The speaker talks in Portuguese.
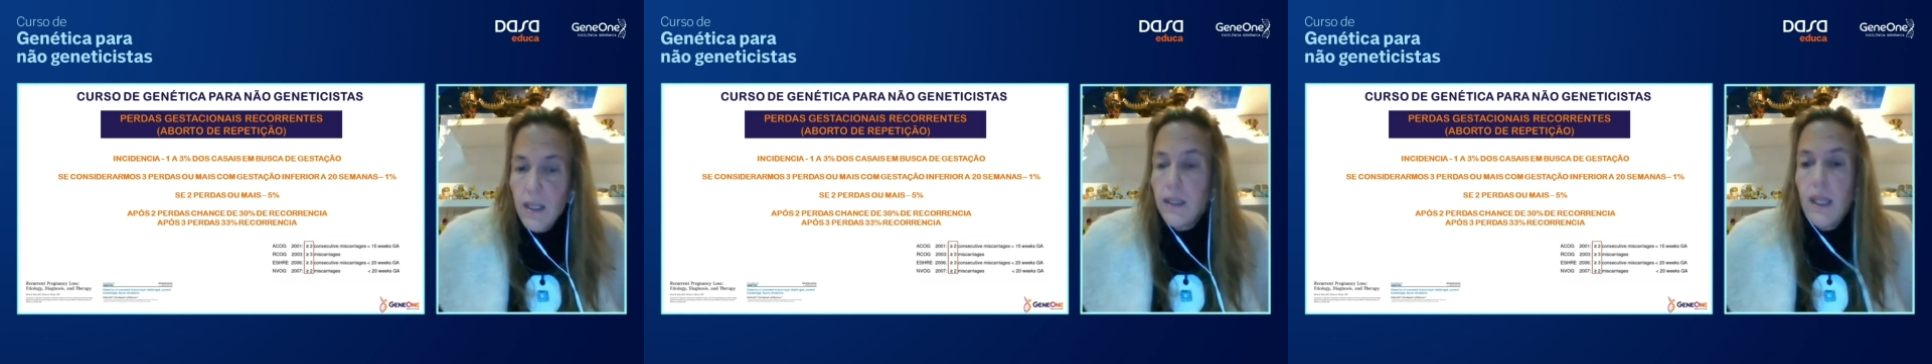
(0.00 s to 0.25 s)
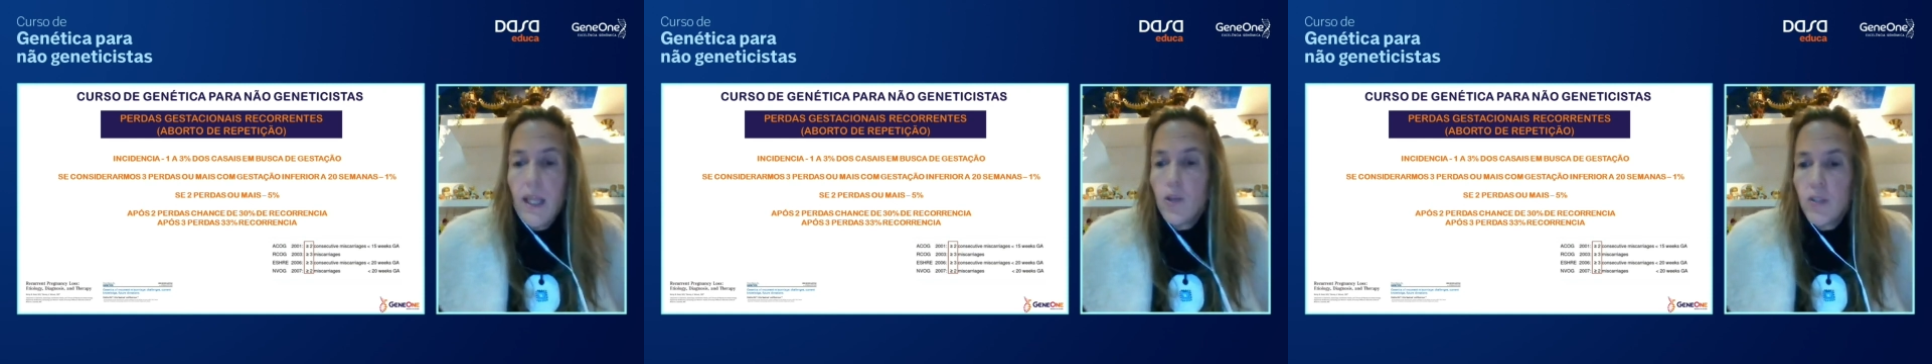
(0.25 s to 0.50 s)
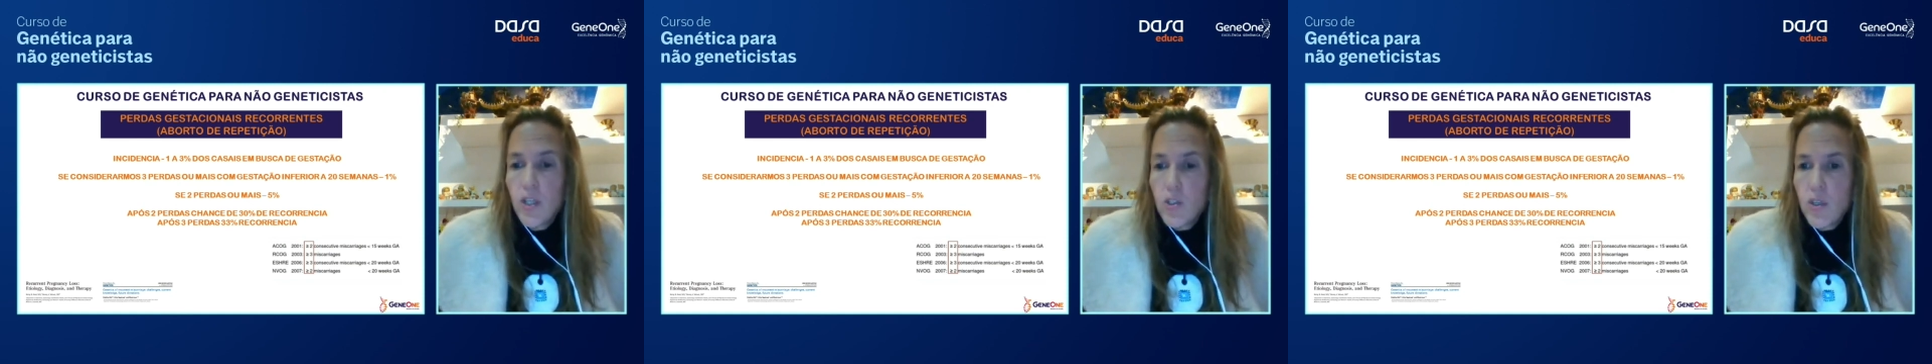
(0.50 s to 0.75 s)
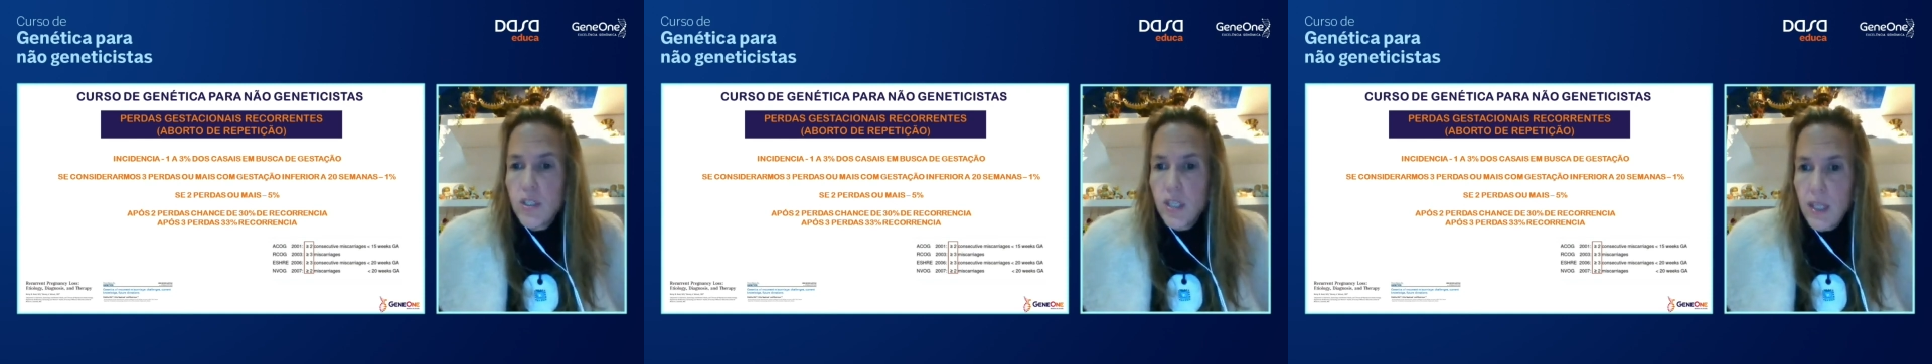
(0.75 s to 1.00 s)
Nem toda
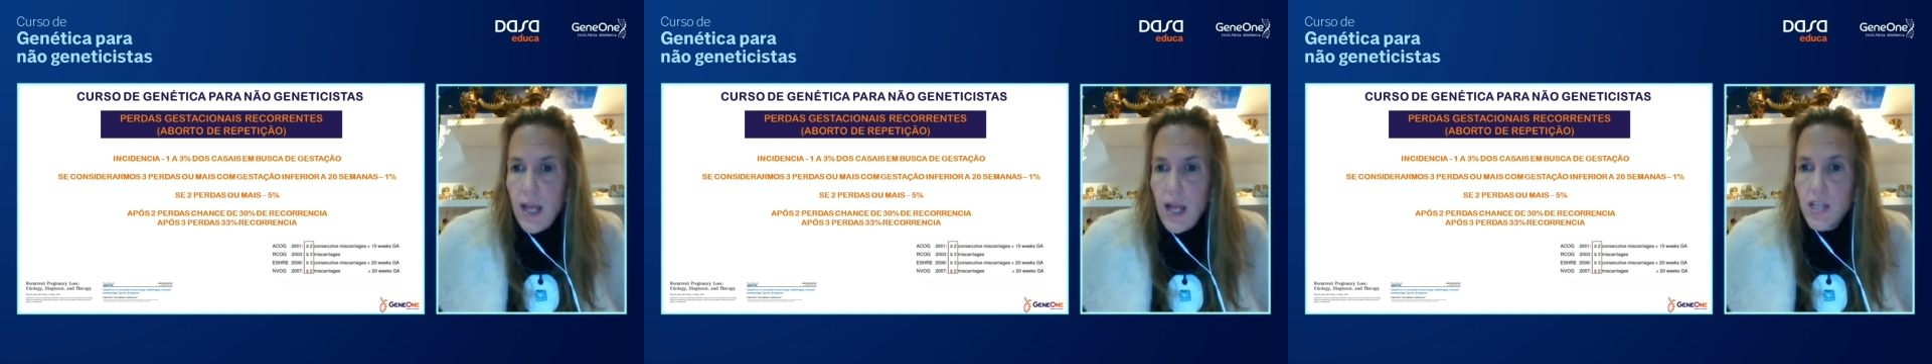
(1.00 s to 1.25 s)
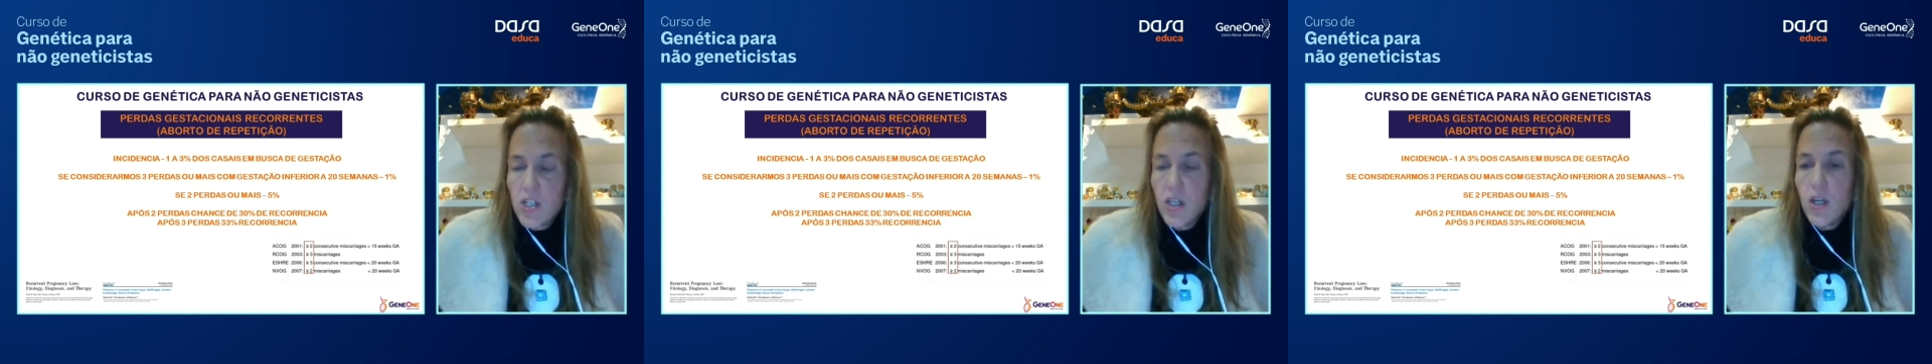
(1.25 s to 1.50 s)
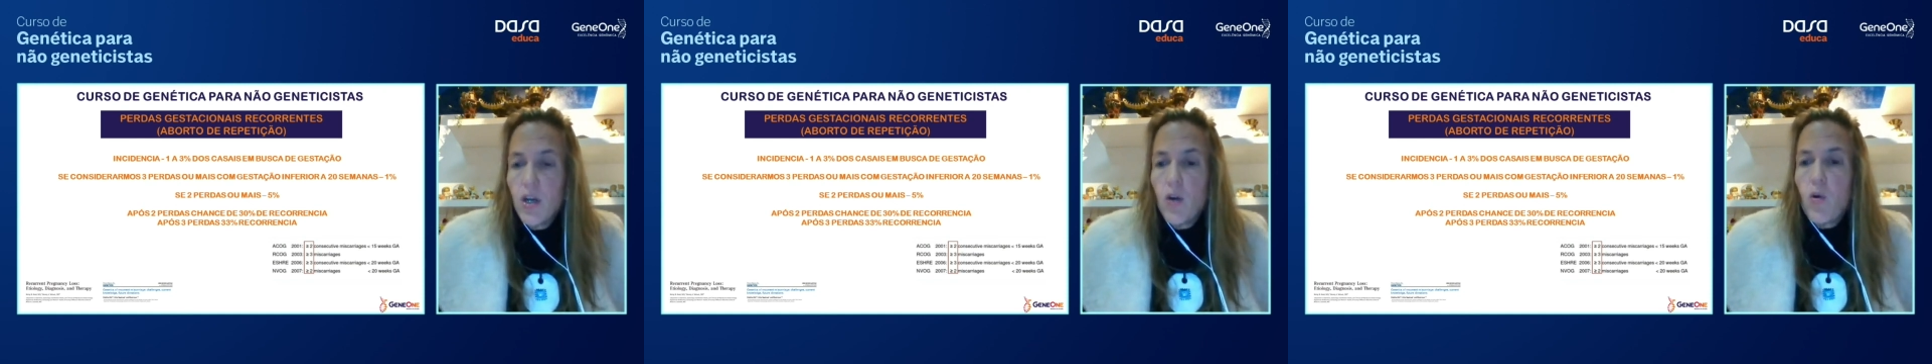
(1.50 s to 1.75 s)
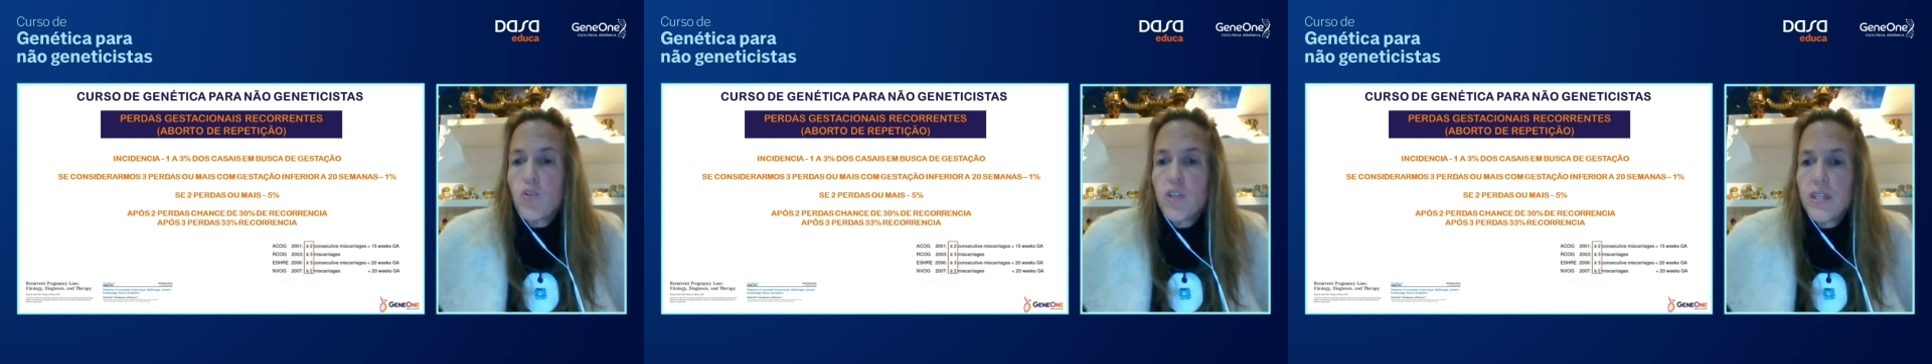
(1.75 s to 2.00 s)
sociedade
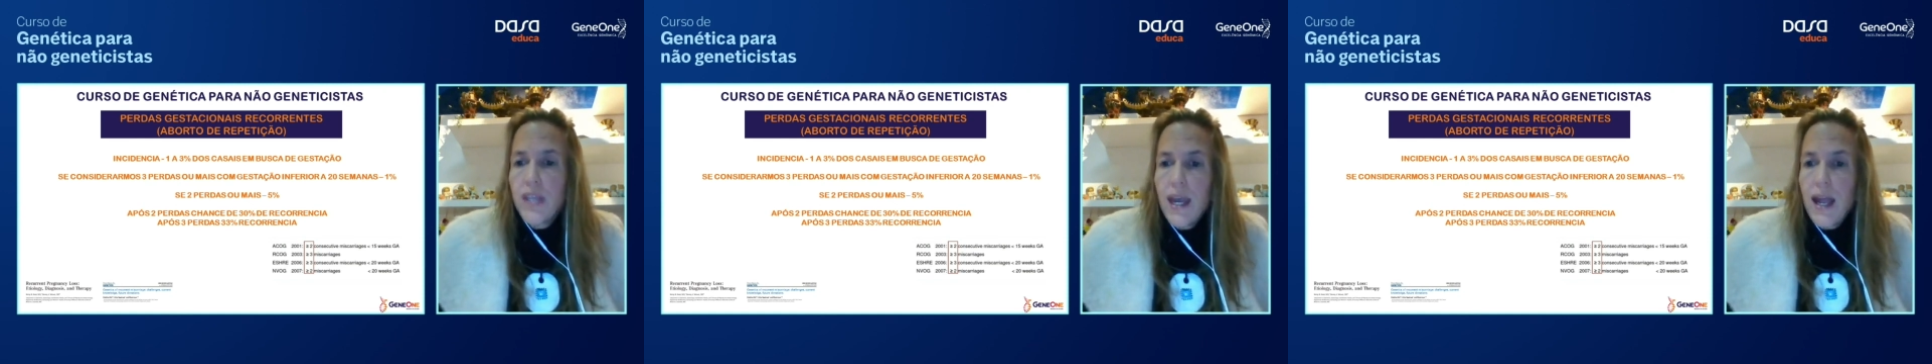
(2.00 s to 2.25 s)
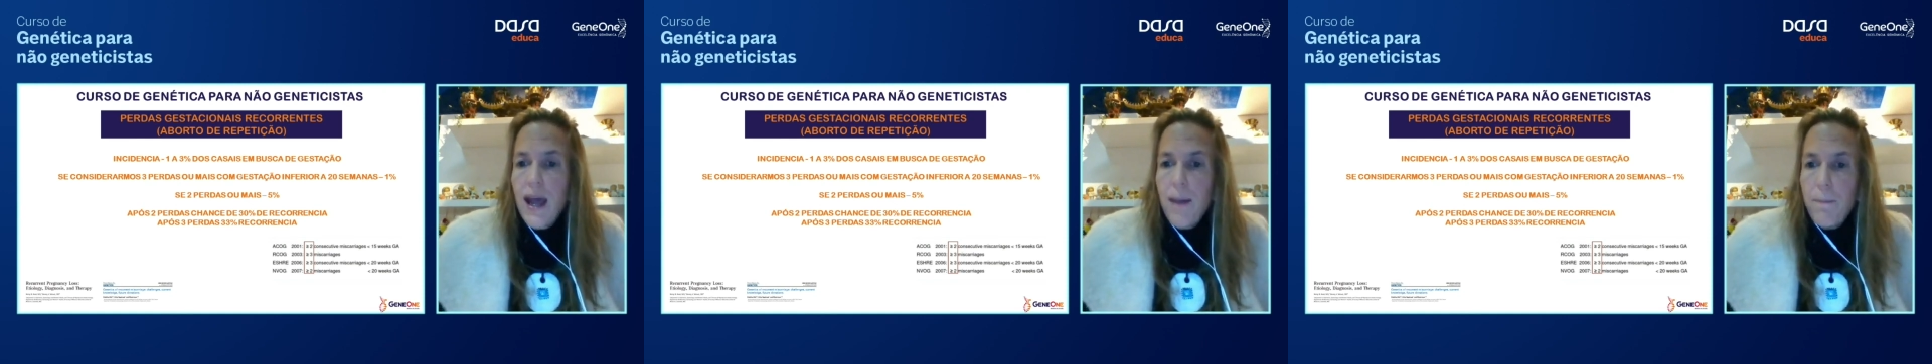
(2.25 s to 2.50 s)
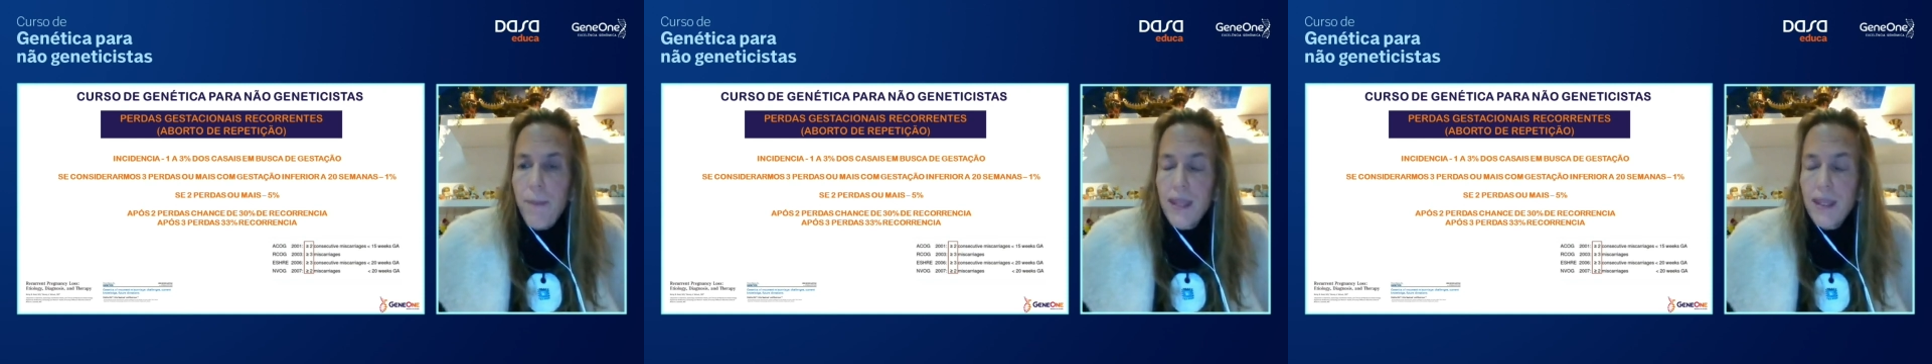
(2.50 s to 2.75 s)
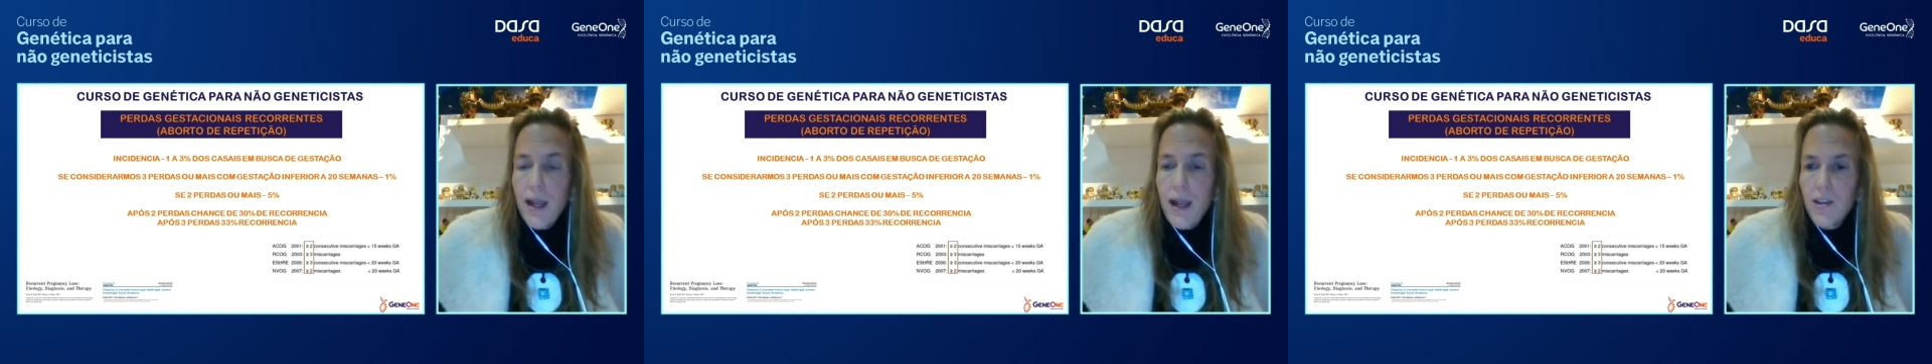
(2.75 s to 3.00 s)
considera a
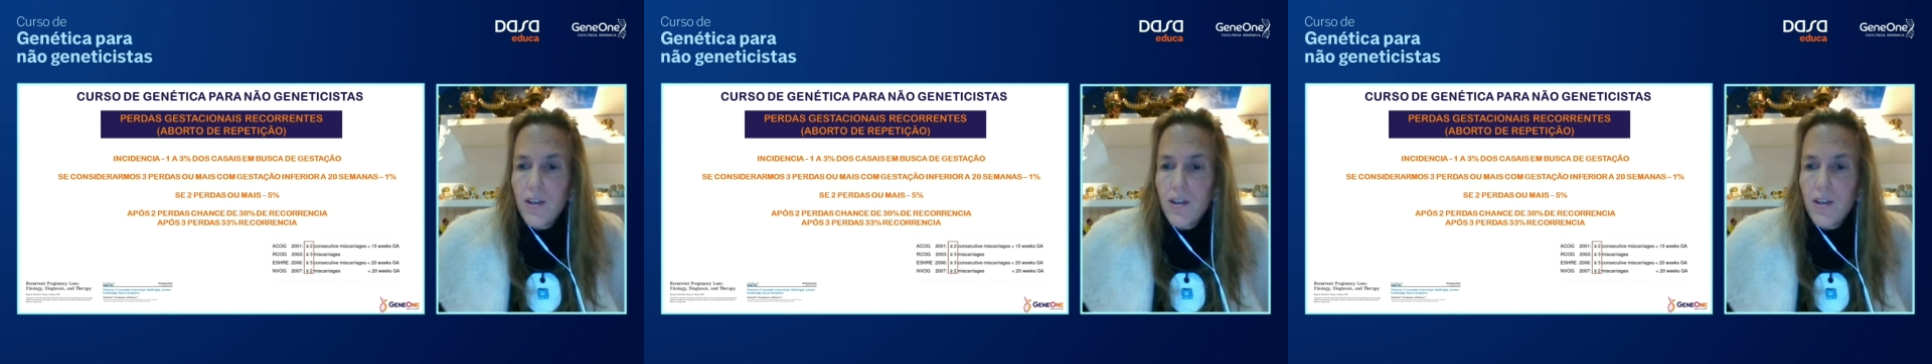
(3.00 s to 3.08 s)
perda